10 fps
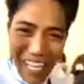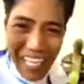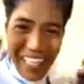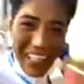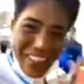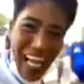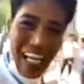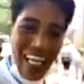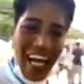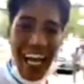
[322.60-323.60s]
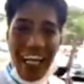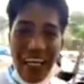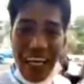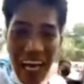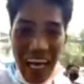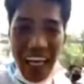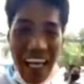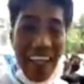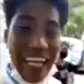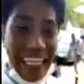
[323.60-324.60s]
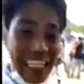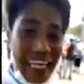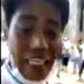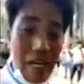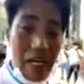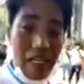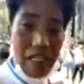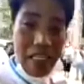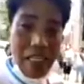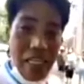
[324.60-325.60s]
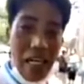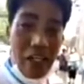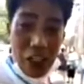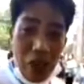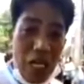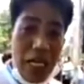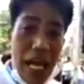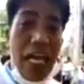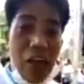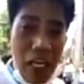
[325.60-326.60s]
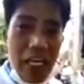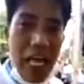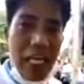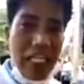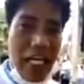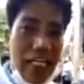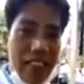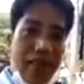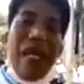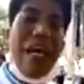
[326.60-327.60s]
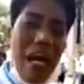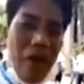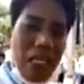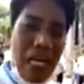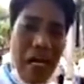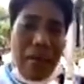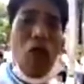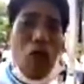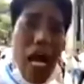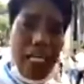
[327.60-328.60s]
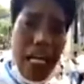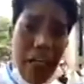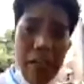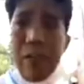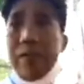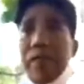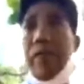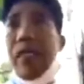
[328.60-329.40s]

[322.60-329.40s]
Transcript: tumatanggap ng ating ayuda. Ah, Ah, nakita mo? Ah, gusto mo nang hiyaan o oh, hihiyain kita. Mananawa ka sa akin, pauulan kita ngayon.